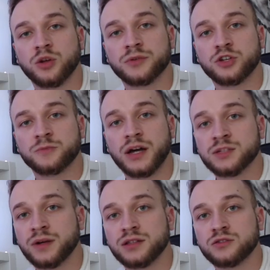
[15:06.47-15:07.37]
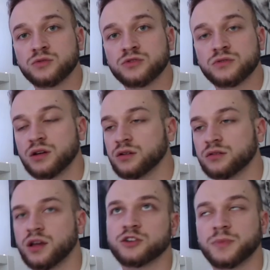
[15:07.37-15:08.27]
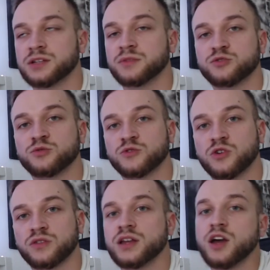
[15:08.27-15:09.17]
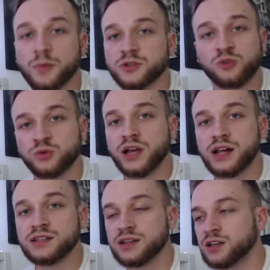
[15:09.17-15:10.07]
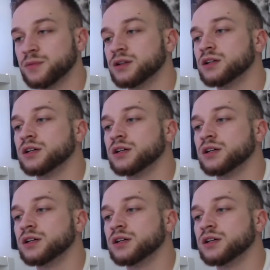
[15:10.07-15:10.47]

ob es euch Spaß macht, zu, äh, ja, Spaß macht zuzuschauen, ob es euch unterhält, sage ich mal.